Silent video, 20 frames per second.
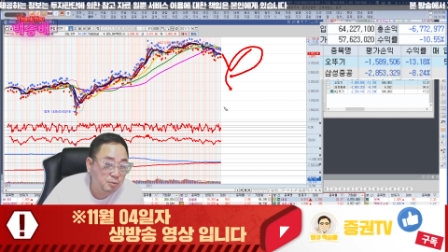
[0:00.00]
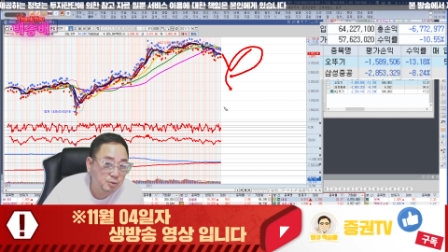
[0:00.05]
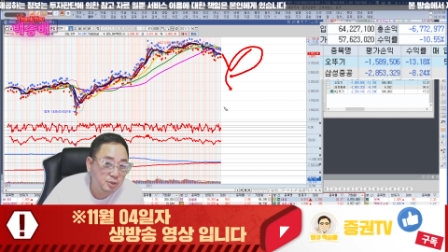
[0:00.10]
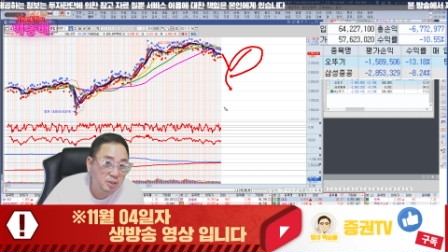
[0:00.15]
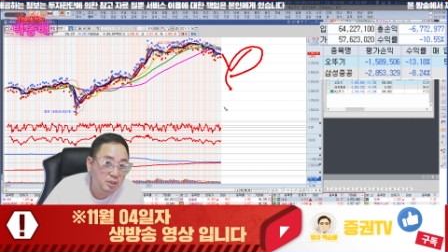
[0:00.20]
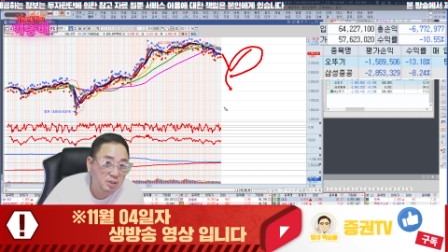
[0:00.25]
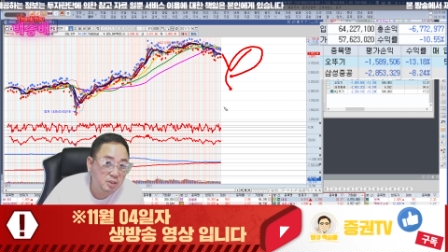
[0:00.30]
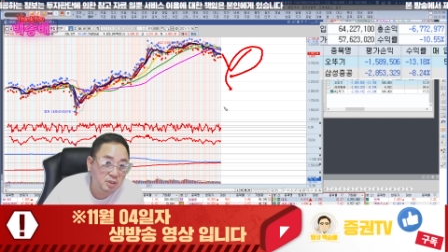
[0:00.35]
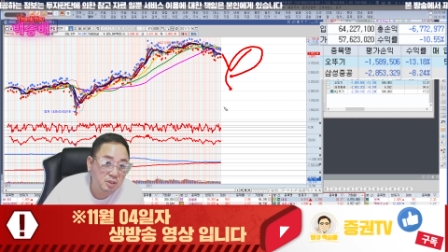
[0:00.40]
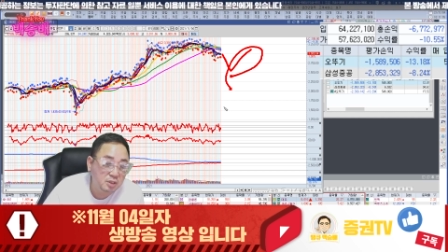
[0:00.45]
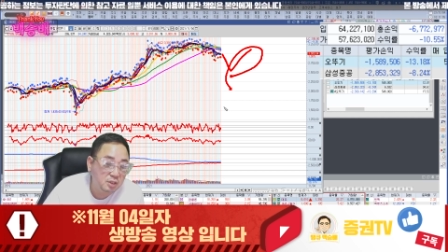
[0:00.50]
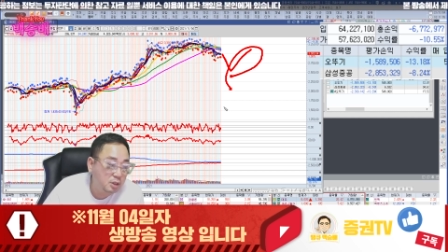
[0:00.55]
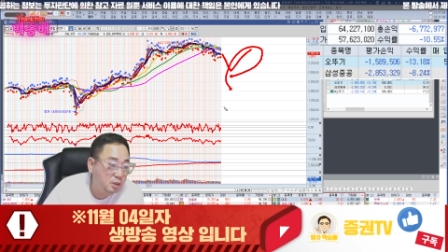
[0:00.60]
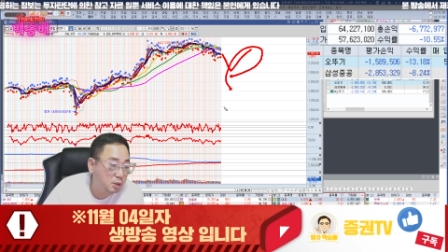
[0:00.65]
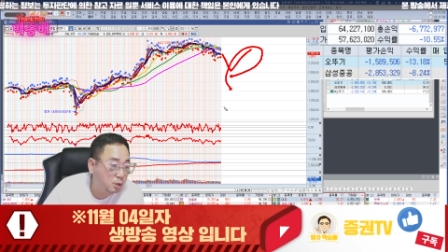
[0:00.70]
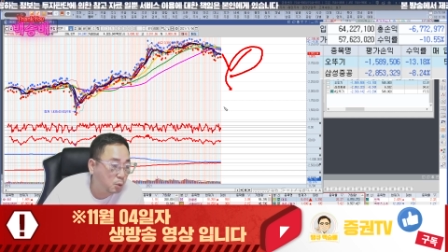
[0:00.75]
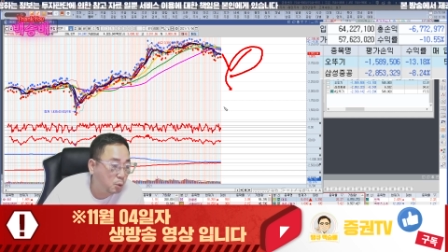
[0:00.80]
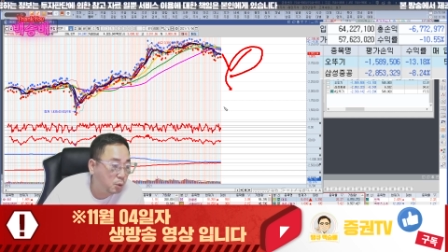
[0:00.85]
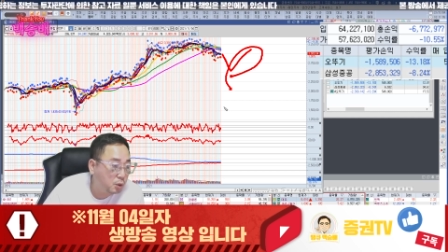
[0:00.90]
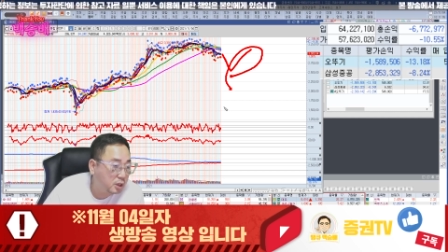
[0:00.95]

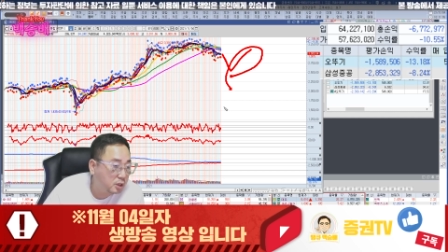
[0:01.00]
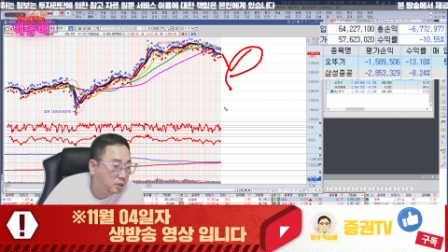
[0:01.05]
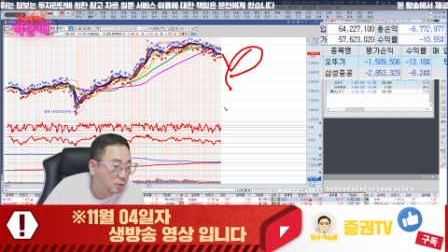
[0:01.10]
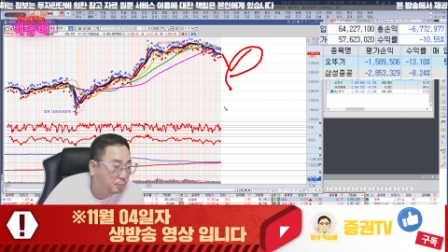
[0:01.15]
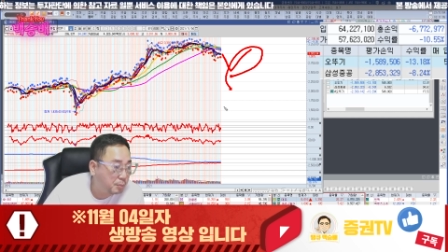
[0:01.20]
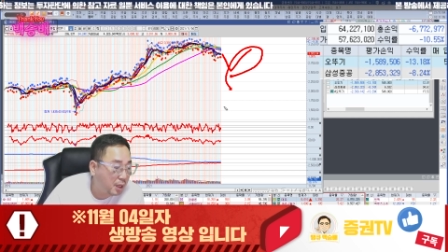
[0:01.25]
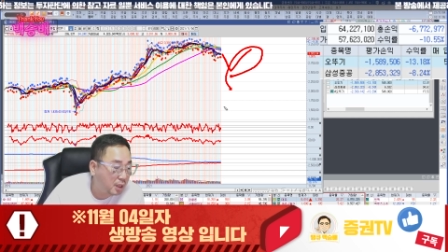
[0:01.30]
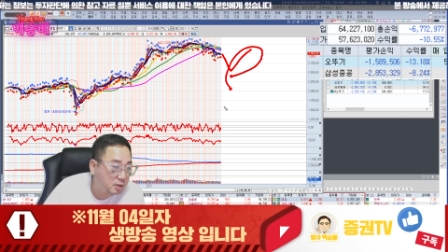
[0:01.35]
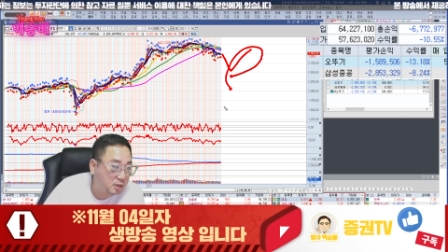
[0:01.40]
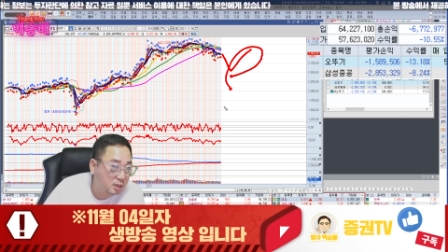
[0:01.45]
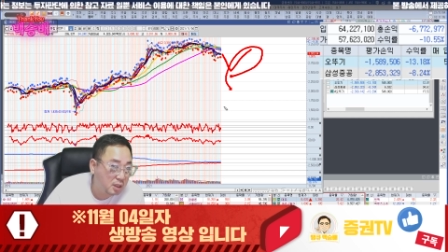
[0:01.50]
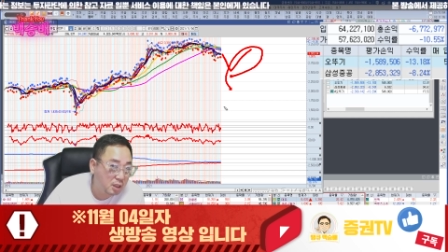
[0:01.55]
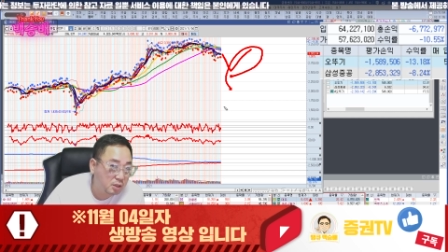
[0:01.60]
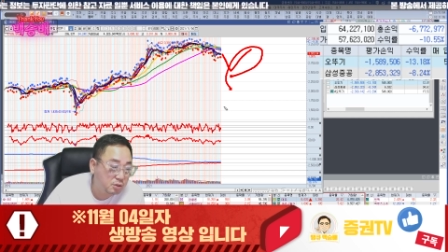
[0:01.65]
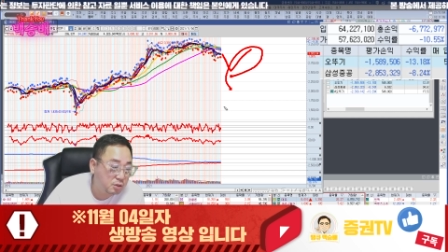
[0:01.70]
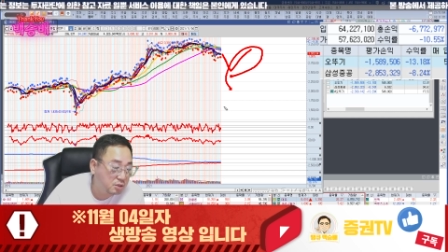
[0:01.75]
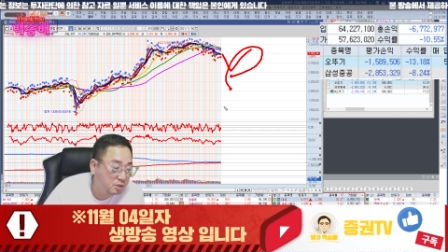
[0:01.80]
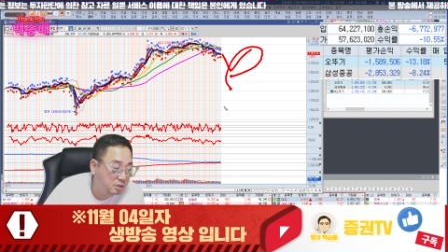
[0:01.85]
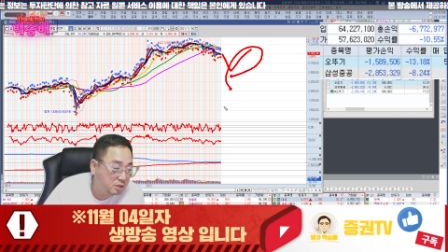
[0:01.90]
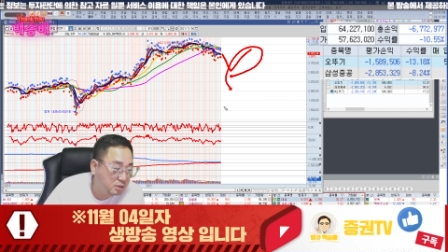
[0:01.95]
슬슬슬 코인에서
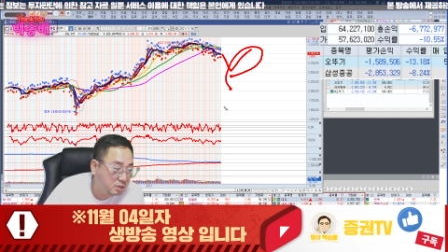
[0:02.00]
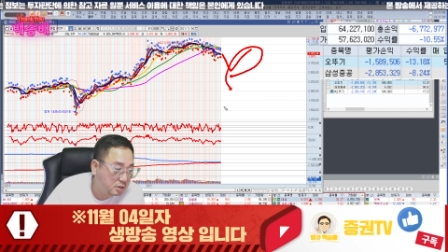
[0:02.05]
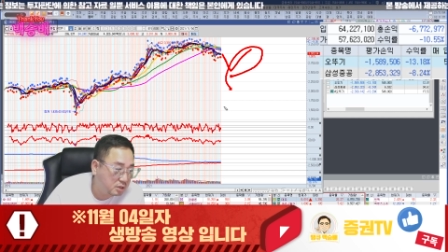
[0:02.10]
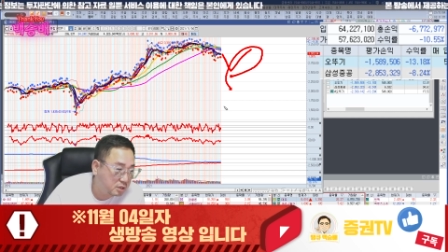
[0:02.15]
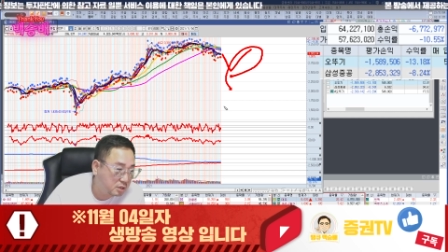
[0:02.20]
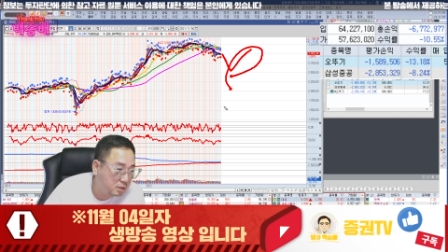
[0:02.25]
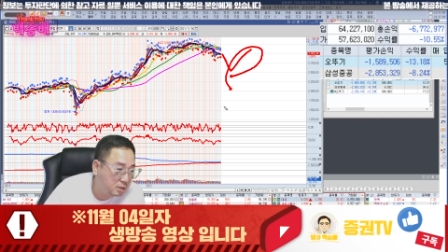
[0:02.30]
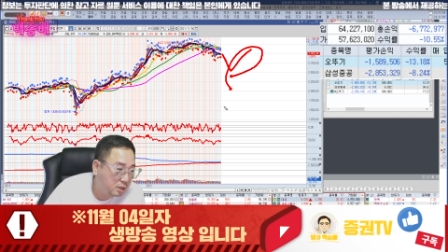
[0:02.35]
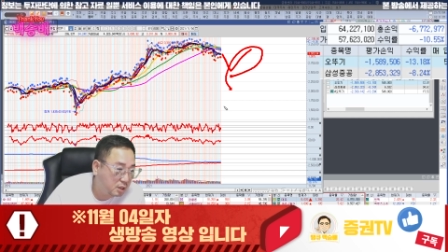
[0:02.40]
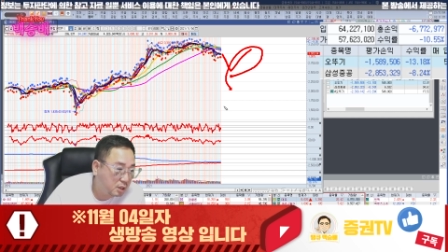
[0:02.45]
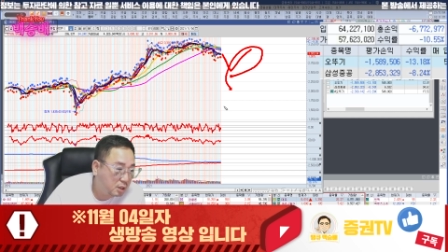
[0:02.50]
빠져나가서 슬슬슬